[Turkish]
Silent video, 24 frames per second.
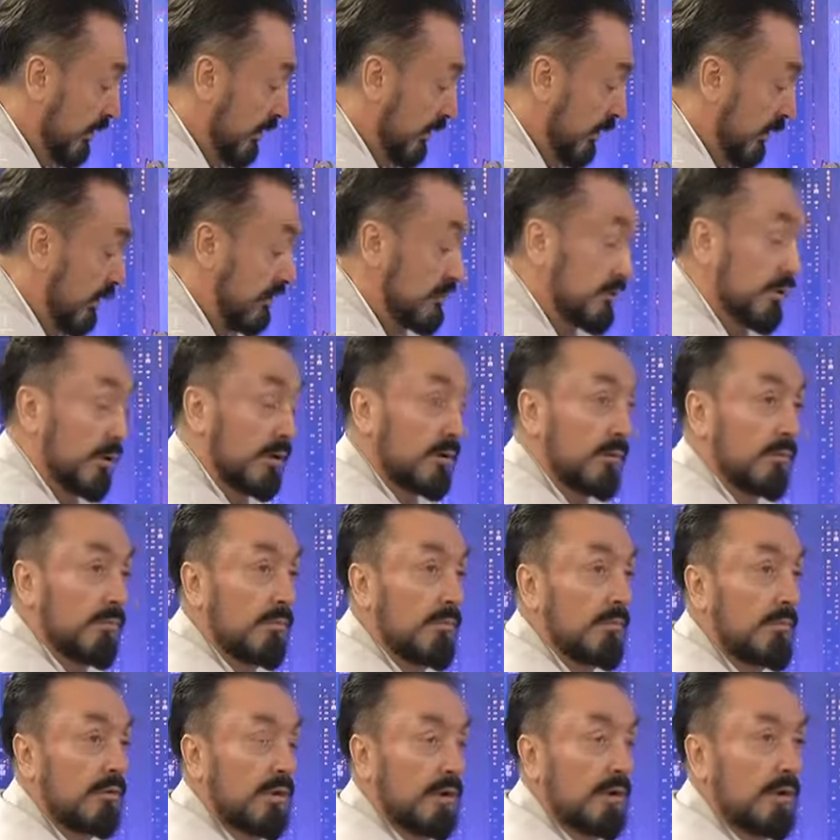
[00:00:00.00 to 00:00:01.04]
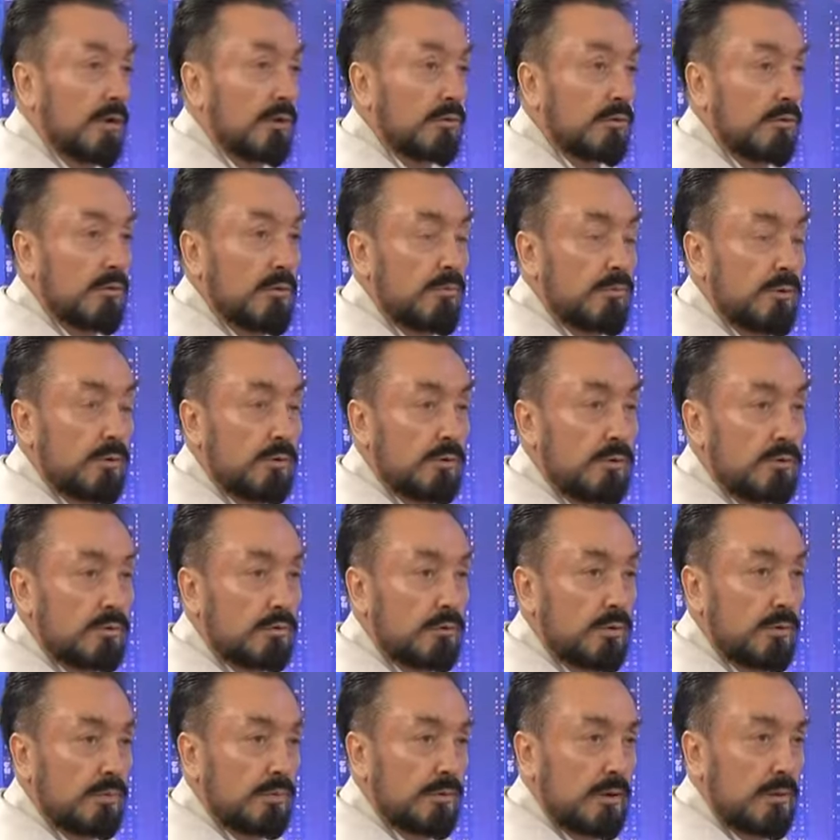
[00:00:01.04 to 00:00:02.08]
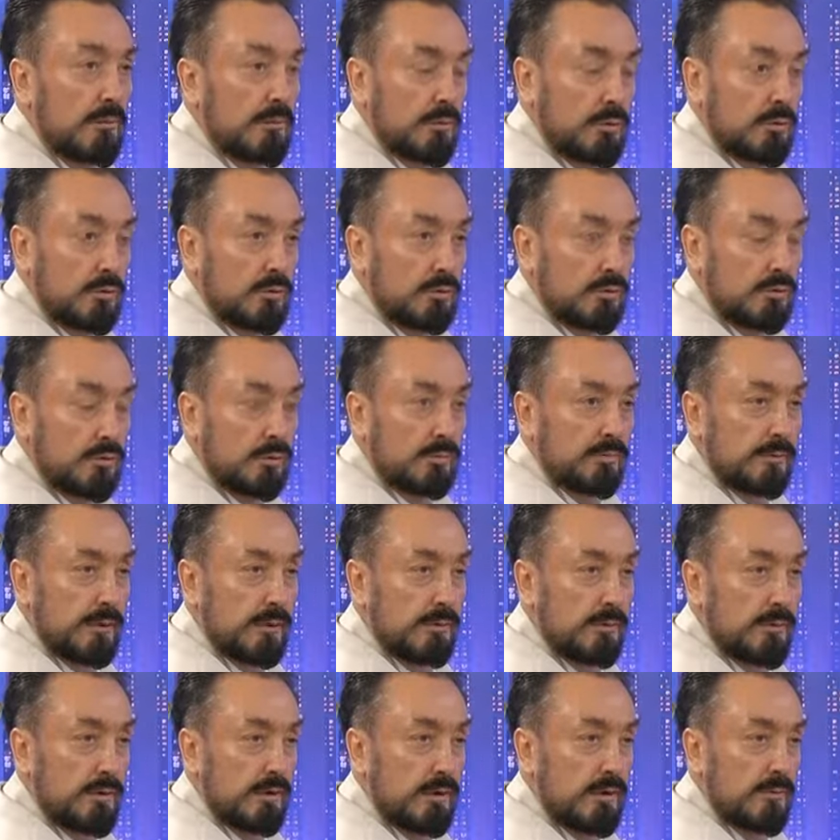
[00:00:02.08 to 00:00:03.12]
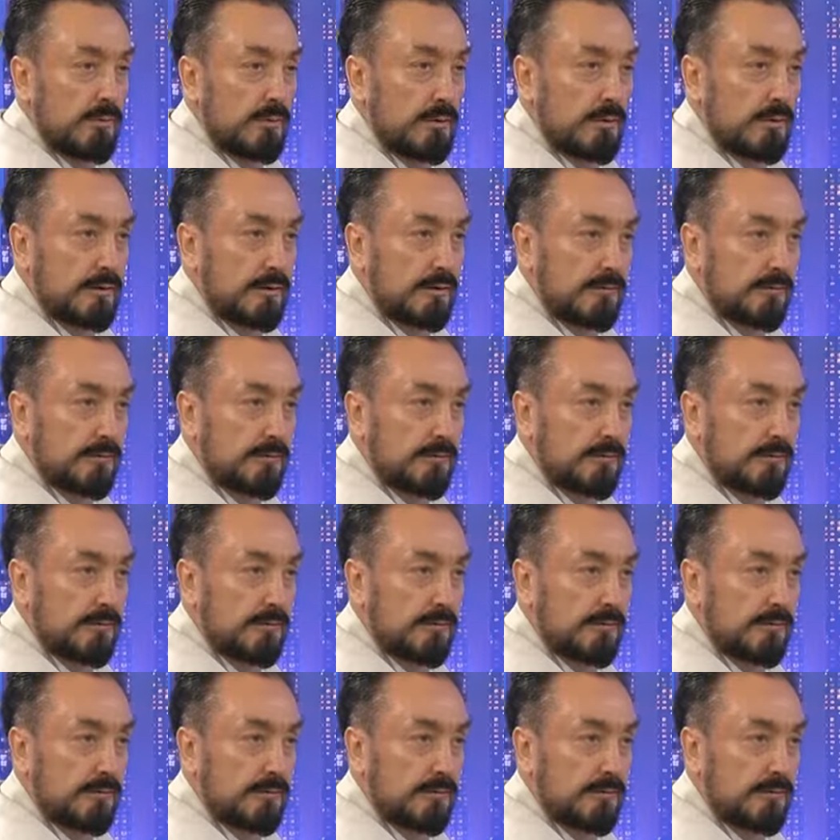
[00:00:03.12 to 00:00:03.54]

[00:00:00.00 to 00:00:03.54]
Ancak elektron mikroskopta, mikroskopta görülebilir.